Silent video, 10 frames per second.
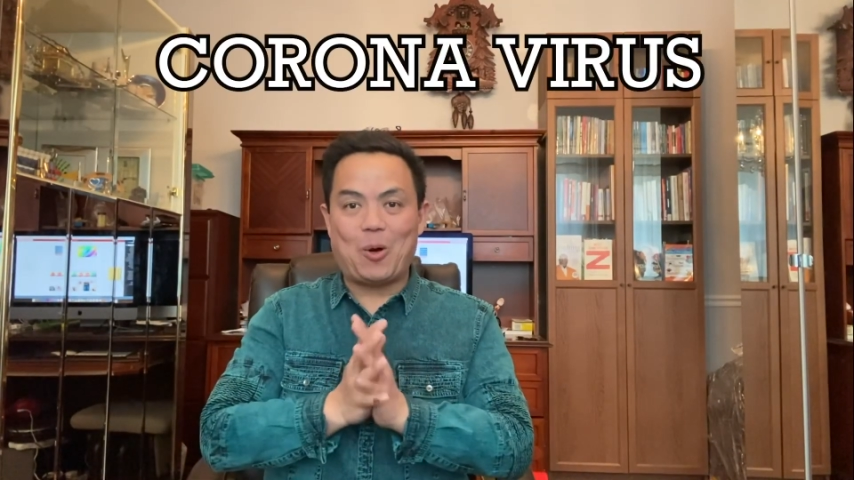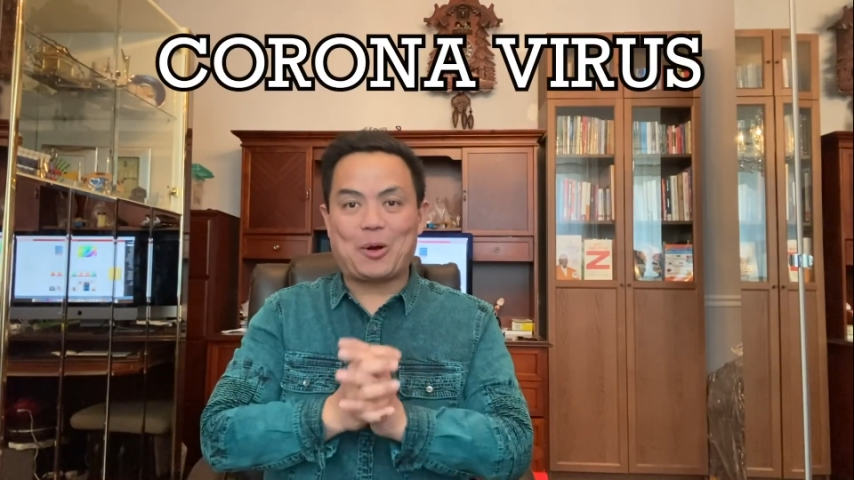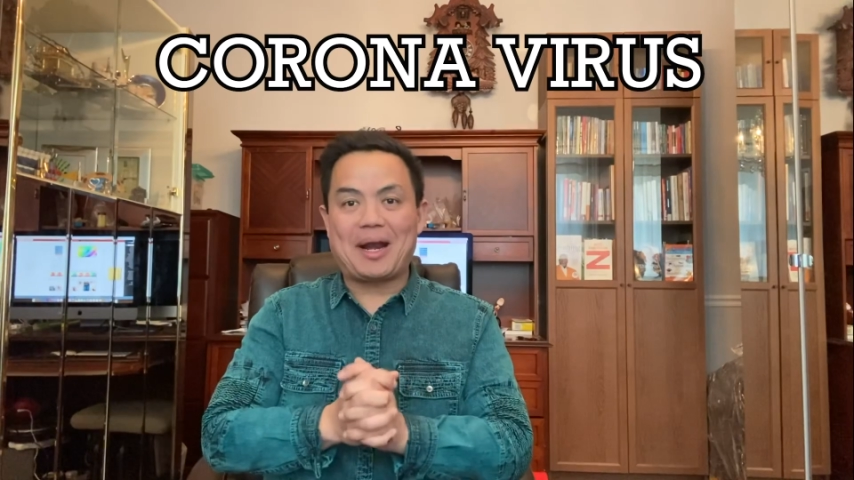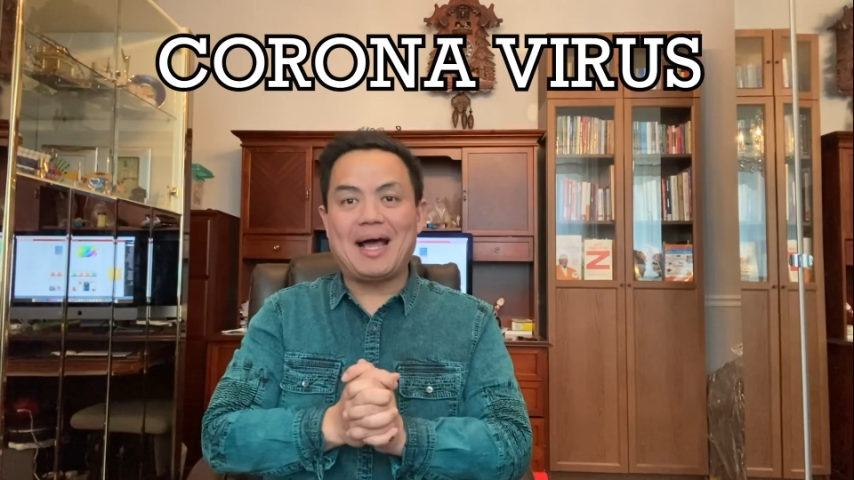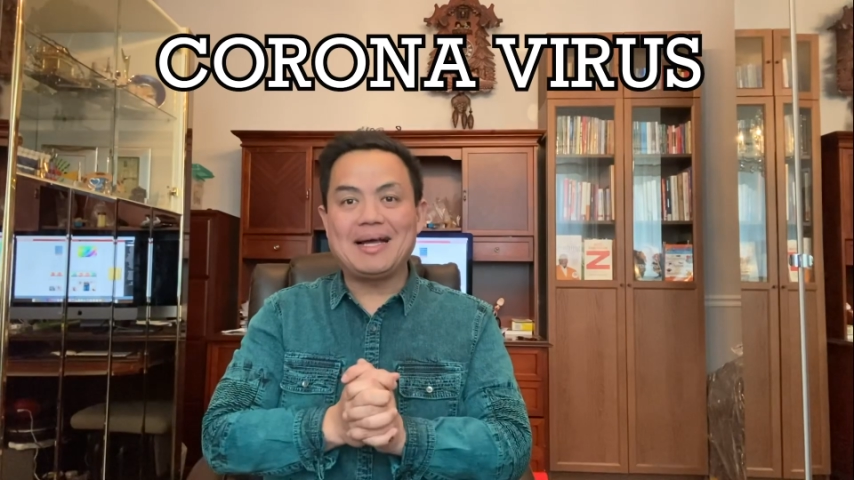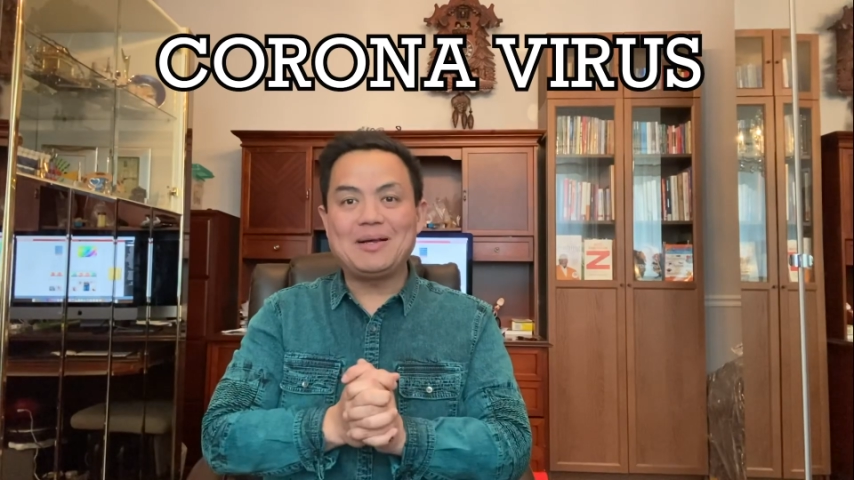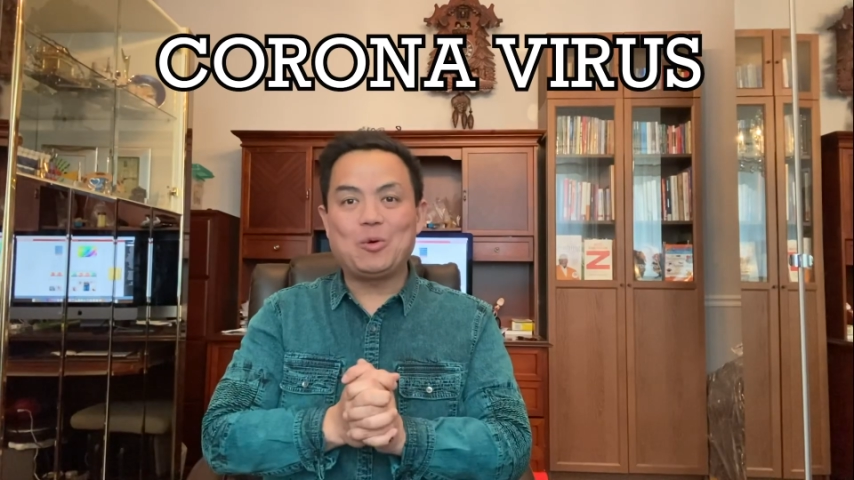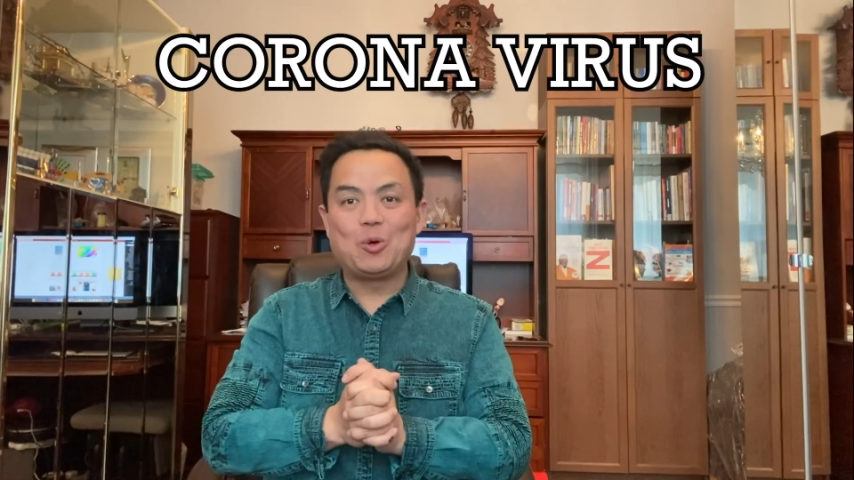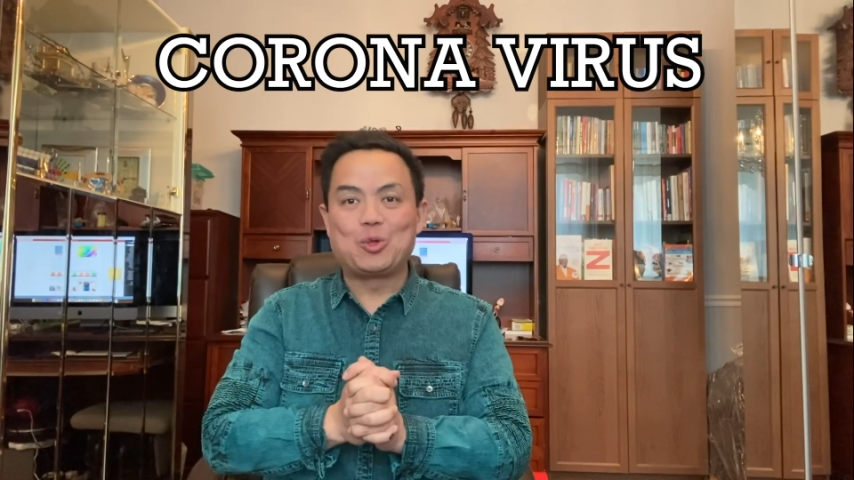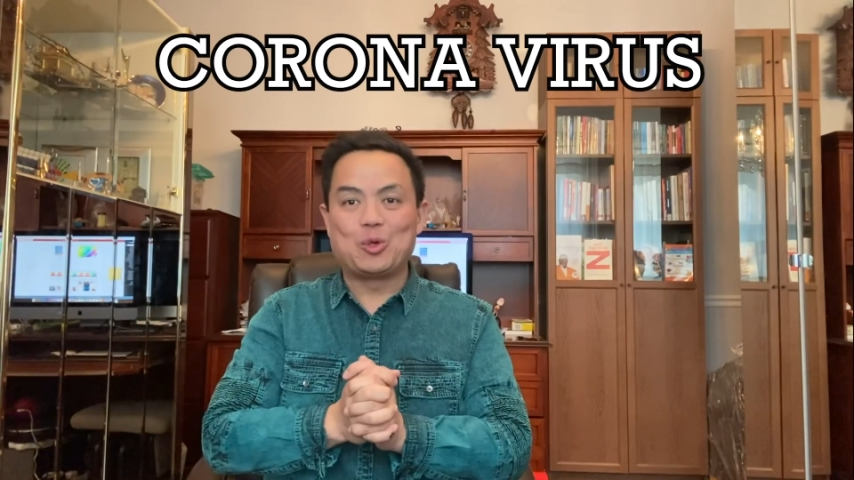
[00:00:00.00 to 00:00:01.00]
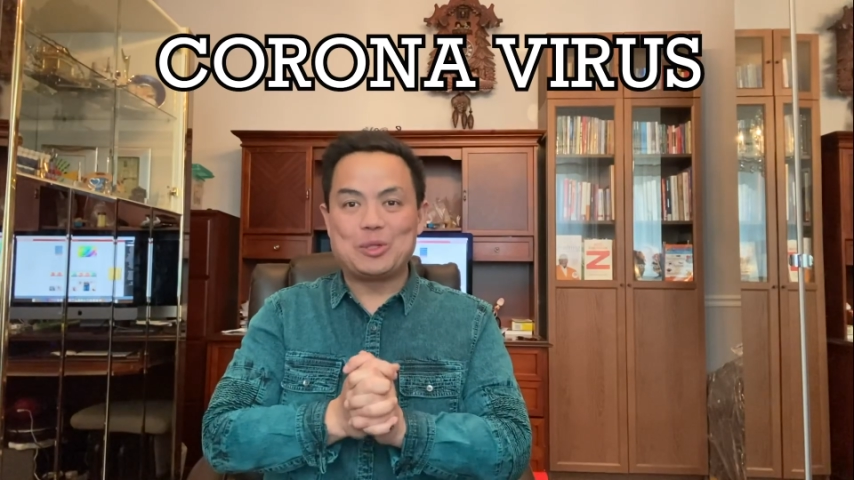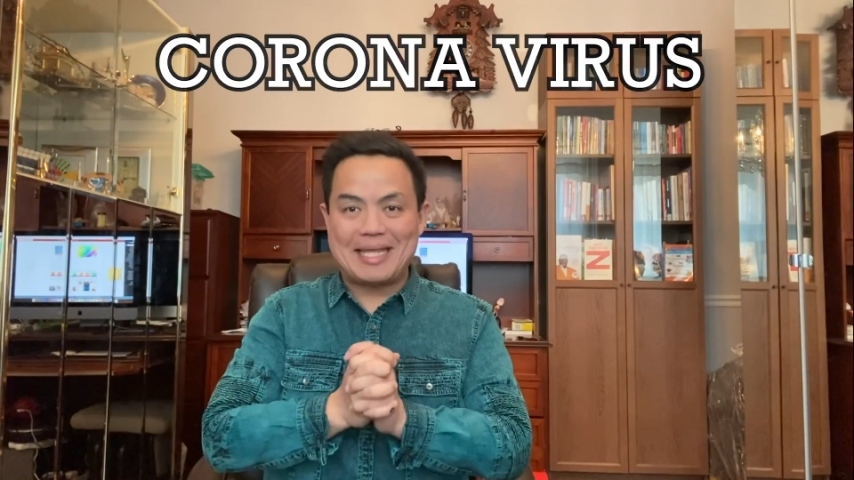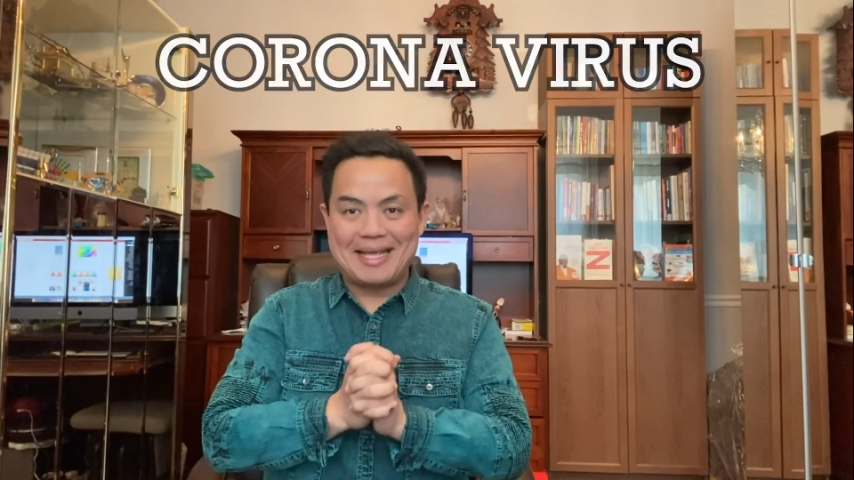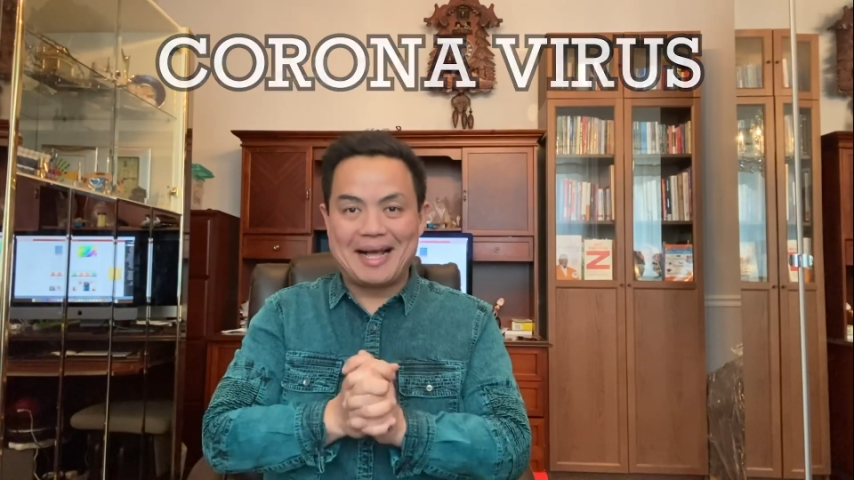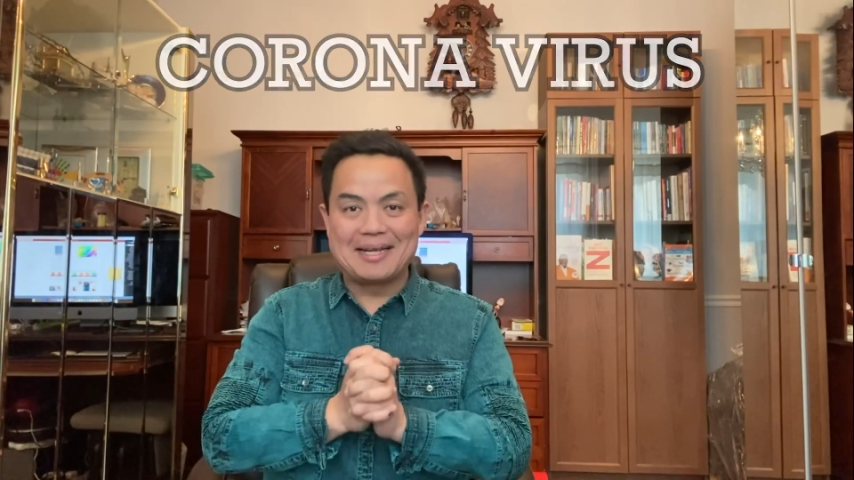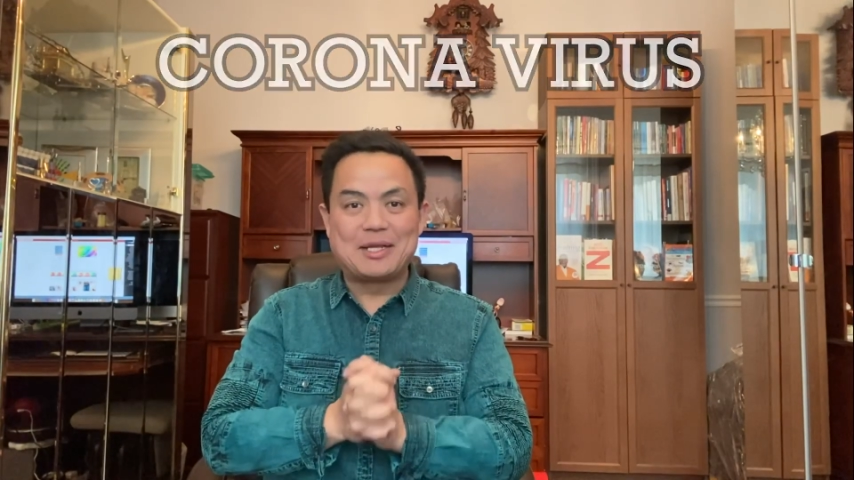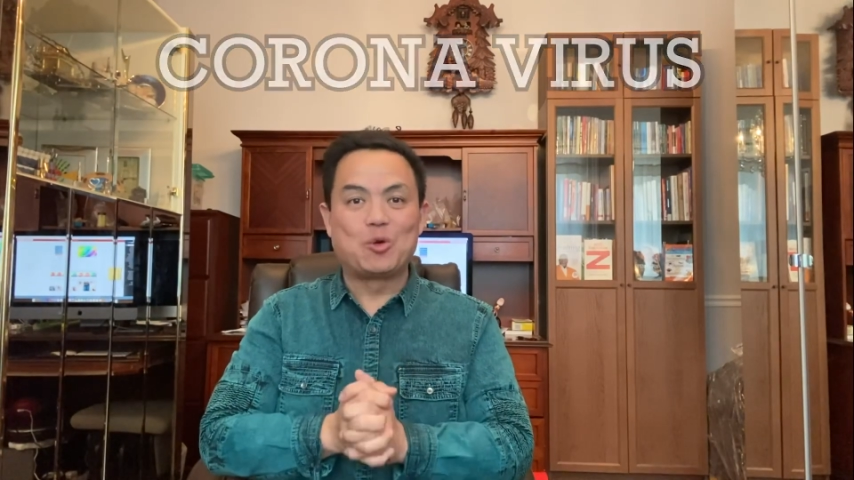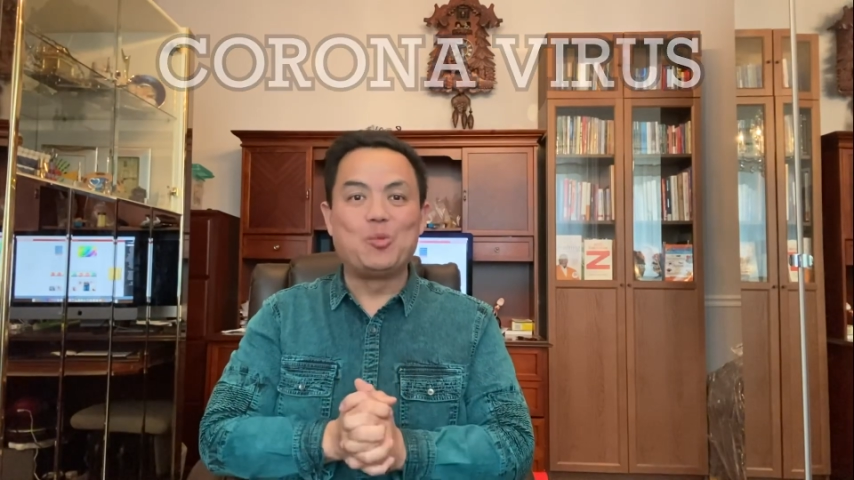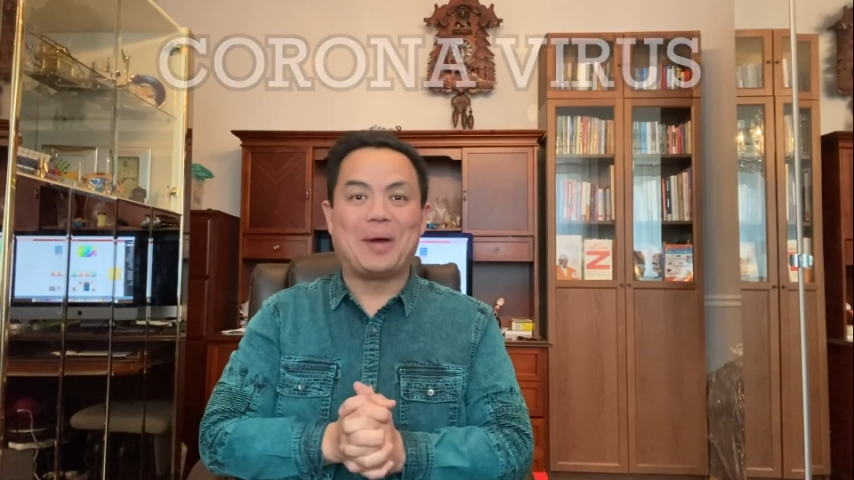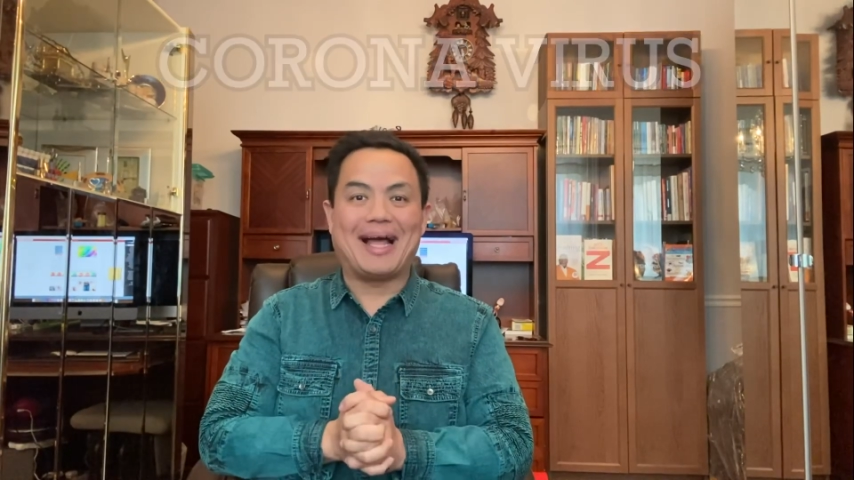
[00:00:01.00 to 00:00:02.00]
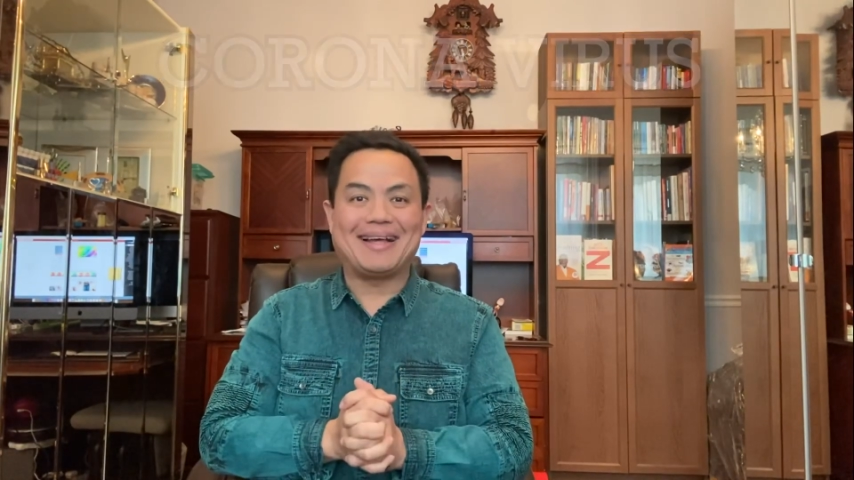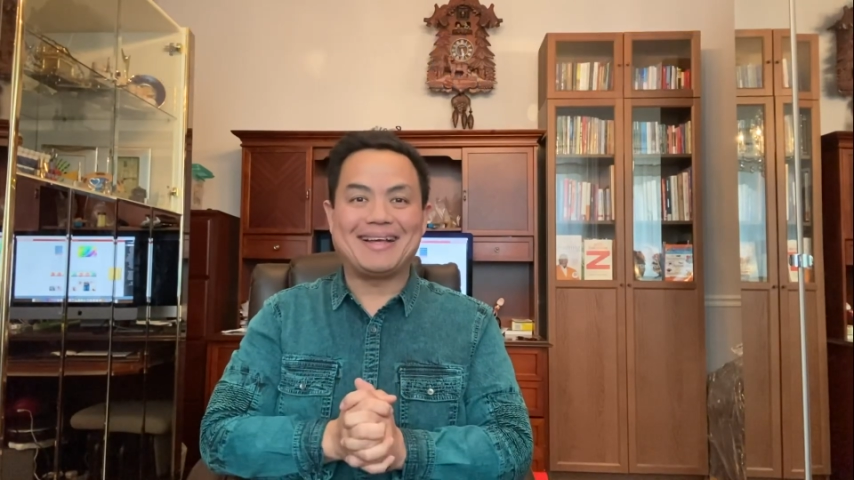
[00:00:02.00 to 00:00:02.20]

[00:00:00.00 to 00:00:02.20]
orang untuk tinggal di rumah